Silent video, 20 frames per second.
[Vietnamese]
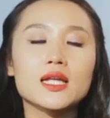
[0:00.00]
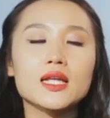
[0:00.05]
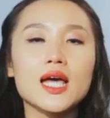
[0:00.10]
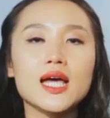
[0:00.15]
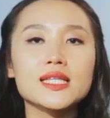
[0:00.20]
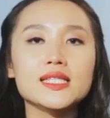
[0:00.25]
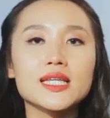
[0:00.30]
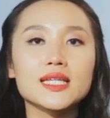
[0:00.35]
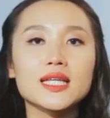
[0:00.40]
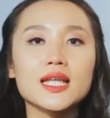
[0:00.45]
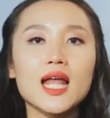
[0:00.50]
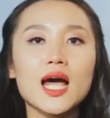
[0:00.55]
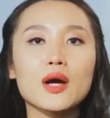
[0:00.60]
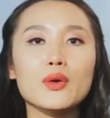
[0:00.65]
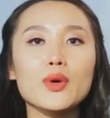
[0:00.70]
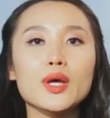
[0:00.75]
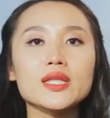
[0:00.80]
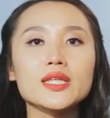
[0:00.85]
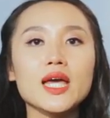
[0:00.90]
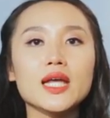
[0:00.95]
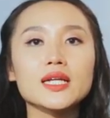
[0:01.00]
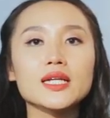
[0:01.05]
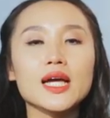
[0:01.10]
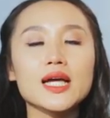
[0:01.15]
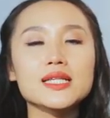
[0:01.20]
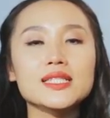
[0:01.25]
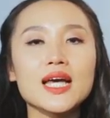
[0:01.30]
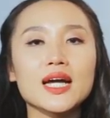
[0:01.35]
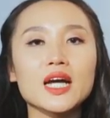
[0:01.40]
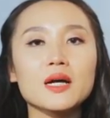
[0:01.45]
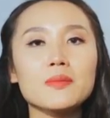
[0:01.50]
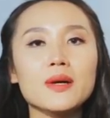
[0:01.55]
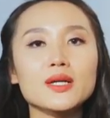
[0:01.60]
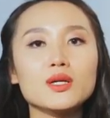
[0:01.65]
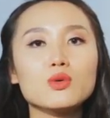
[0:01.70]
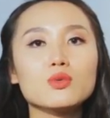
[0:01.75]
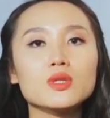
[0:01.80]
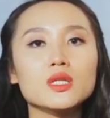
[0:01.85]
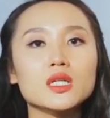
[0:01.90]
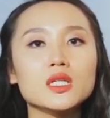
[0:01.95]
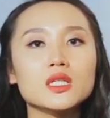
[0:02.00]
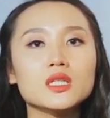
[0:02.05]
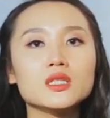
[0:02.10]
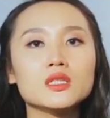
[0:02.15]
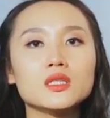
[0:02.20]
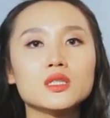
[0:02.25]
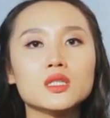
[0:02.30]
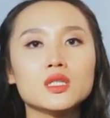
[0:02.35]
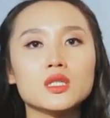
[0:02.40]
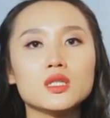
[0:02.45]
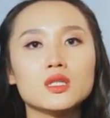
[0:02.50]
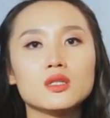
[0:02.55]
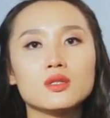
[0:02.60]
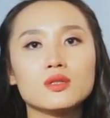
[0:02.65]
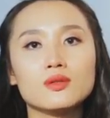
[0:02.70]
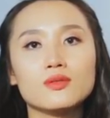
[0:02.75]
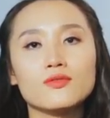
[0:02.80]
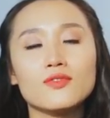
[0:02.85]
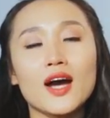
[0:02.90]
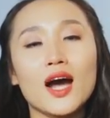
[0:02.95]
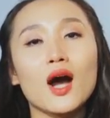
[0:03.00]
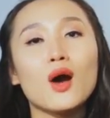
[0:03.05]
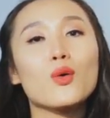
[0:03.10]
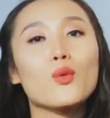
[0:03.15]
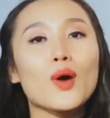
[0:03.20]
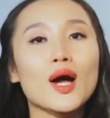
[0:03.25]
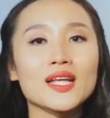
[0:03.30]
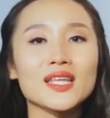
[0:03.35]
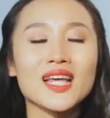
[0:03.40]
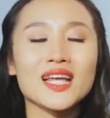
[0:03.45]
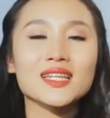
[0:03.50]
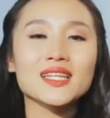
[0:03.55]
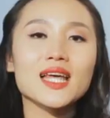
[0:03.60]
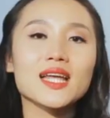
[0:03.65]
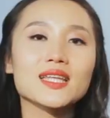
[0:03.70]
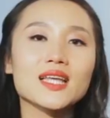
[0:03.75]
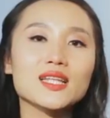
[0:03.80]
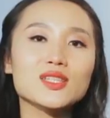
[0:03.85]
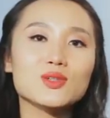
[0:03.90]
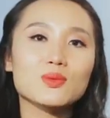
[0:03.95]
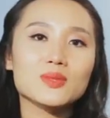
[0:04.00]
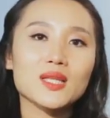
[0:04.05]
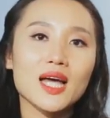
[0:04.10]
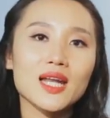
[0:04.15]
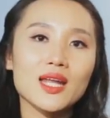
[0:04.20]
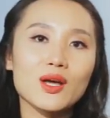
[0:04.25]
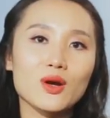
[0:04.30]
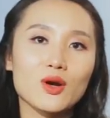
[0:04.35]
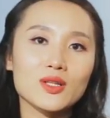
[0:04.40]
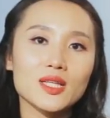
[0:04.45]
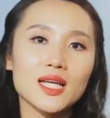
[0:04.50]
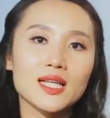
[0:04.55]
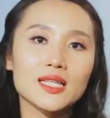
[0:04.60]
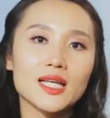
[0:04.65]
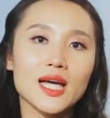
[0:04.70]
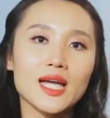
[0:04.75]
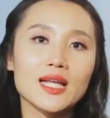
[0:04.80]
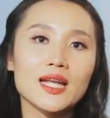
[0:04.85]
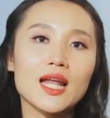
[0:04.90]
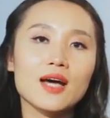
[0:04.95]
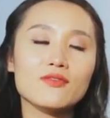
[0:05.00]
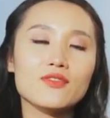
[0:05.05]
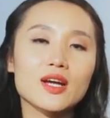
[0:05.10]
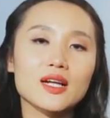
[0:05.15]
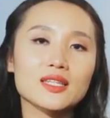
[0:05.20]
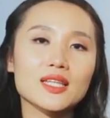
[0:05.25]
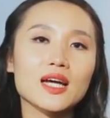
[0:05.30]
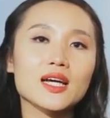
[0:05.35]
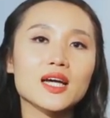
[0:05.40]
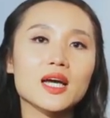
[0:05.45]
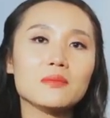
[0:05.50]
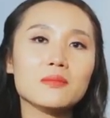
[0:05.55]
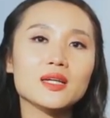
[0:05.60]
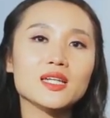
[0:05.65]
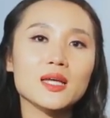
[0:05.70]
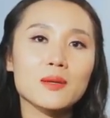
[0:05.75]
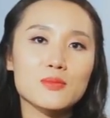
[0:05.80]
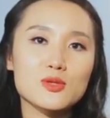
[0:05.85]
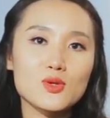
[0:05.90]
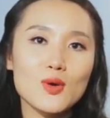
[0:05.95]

Đây chính là nguyên nhân gây ra các bệnh ung thư. Và hậu quả nhãn tiền nhất chúng ta đều có thể thấy là việc tăng cân mất kiểm